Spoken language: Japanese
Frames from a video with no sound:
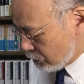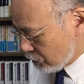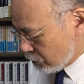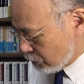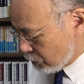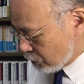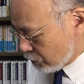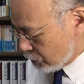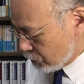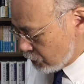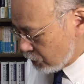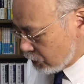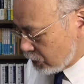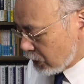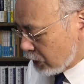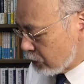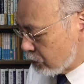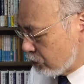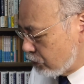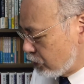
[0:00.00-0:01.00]
を殺す
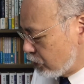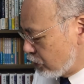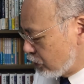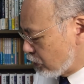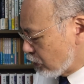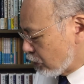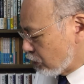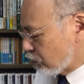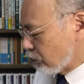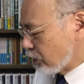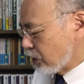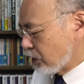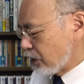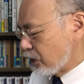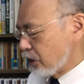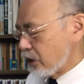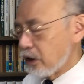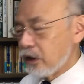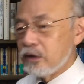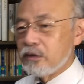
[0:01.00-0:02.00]
殺人者とは
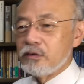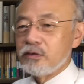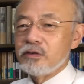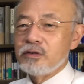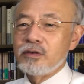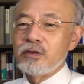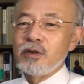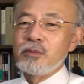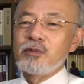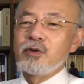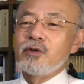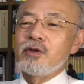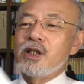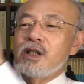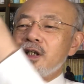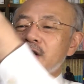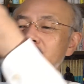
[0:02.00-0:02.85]
何かというと、もうお分か